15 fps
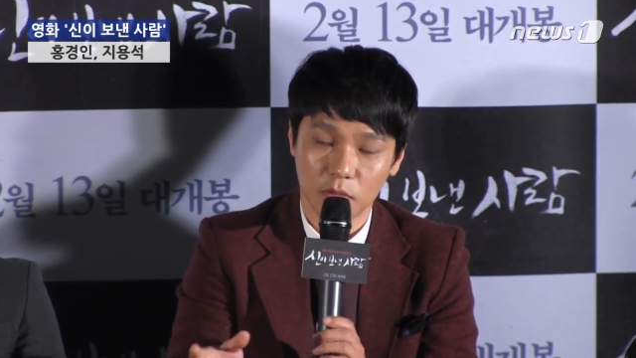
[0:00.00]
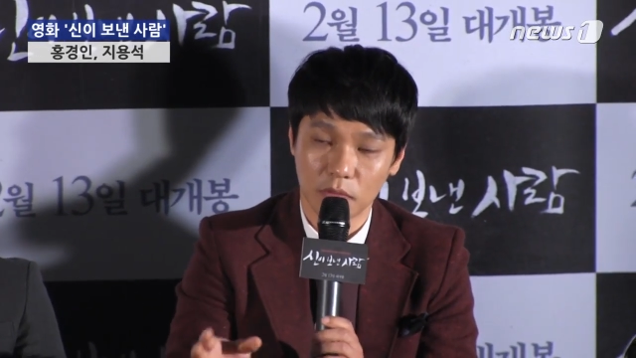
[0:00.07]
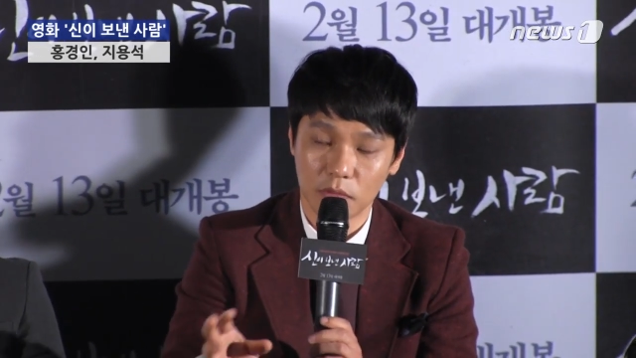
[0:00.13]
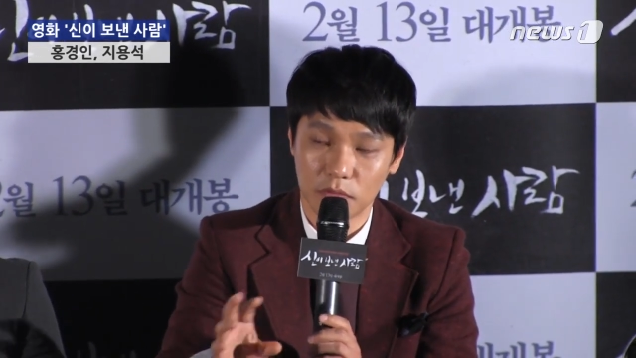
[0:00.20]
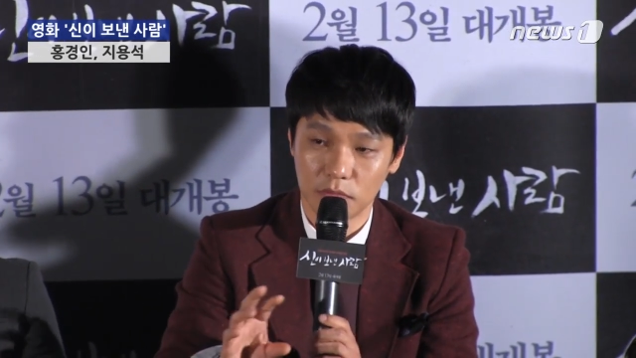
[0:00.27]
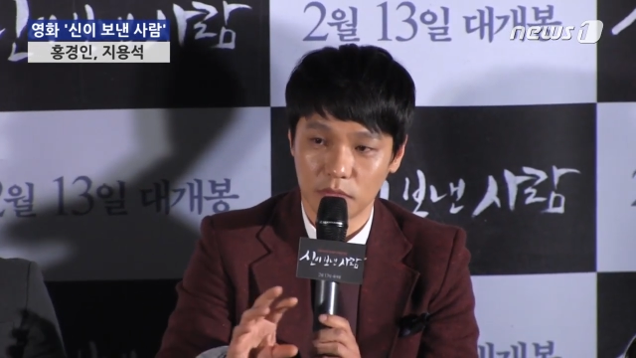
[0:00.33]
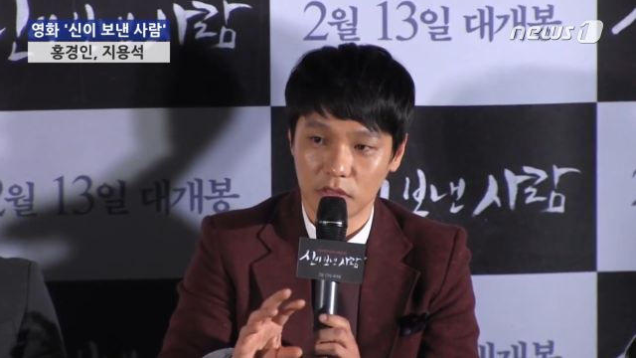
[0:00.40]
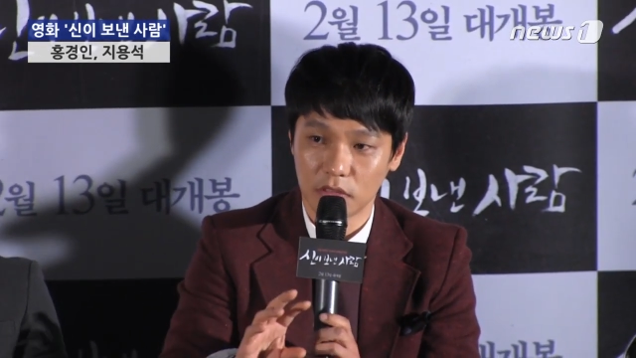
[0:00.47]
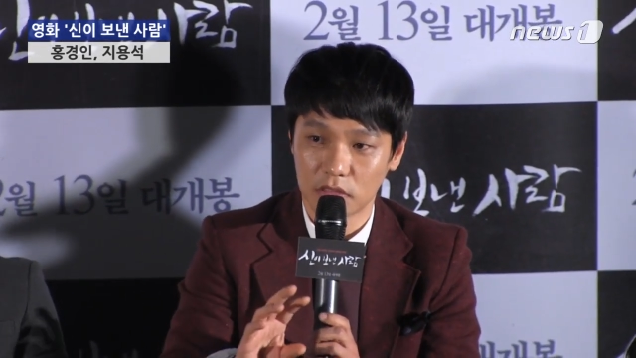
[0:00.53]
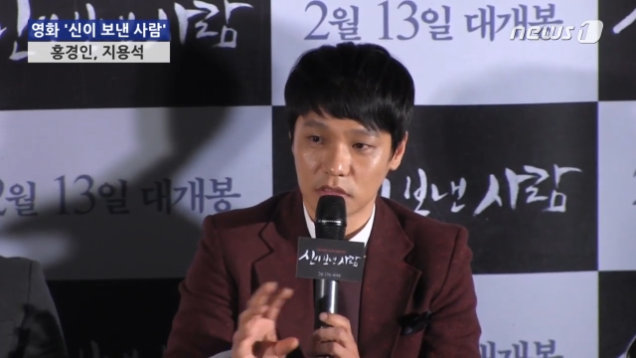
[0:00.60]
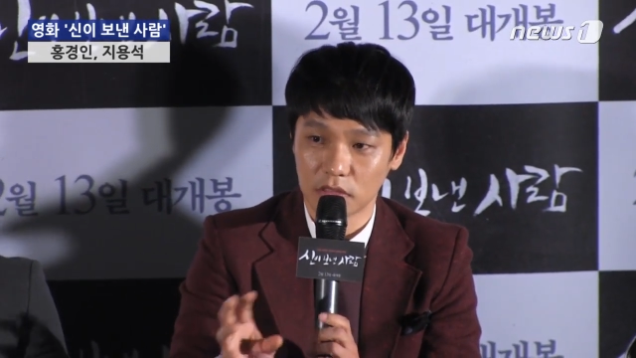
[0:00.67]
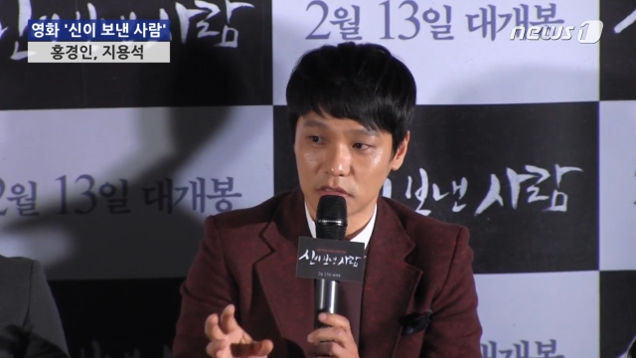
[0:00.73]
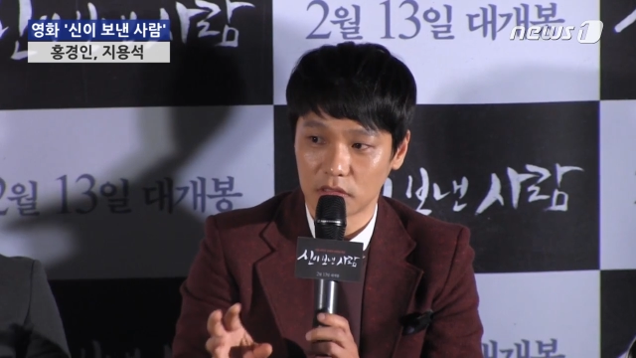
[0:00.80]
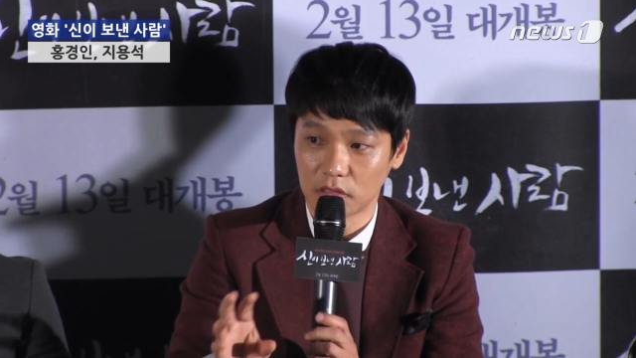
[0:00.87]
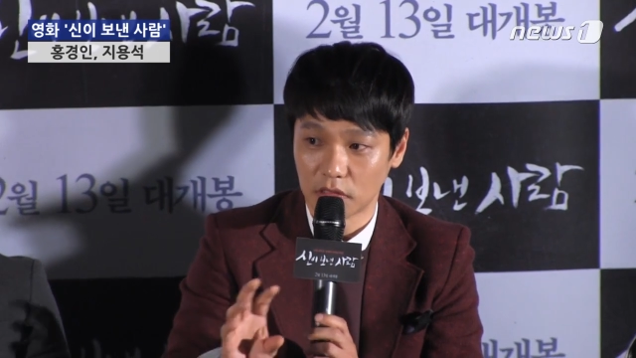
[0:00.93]
보면 분명히
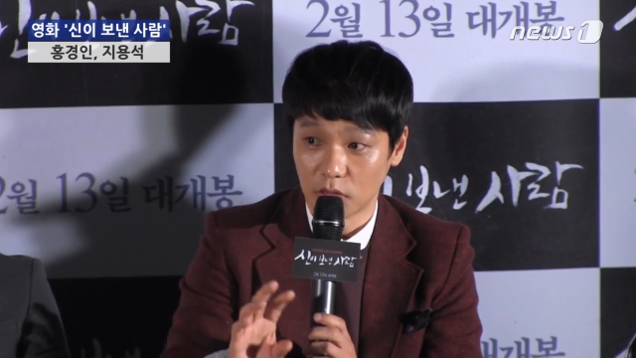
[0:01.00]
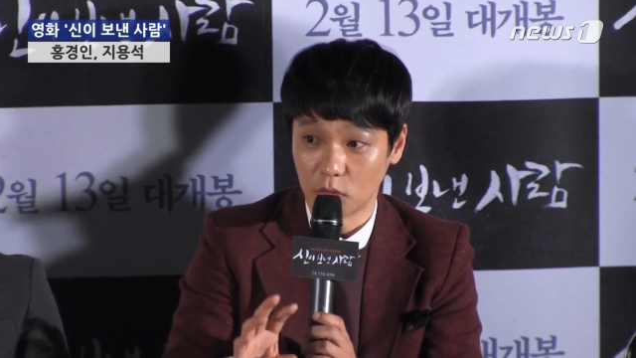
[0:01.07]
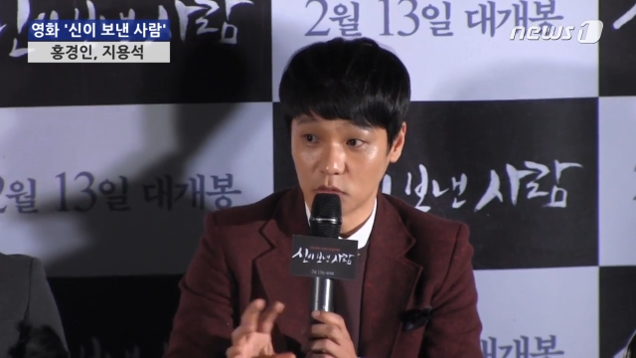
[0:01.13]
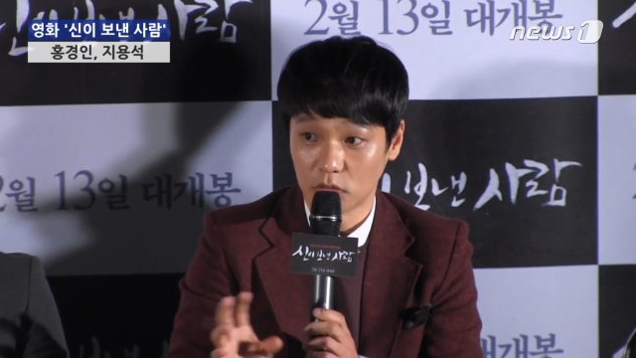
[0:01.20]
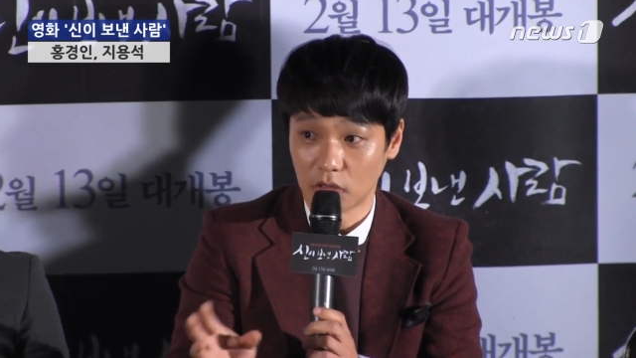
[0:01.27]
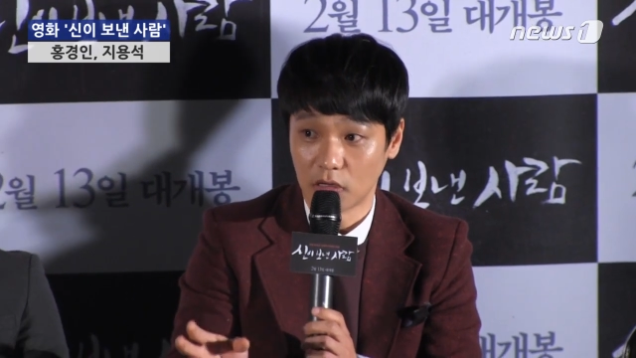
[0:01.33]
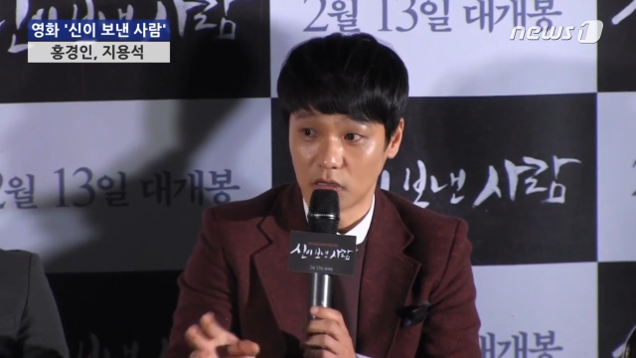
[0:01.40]
이제 내용도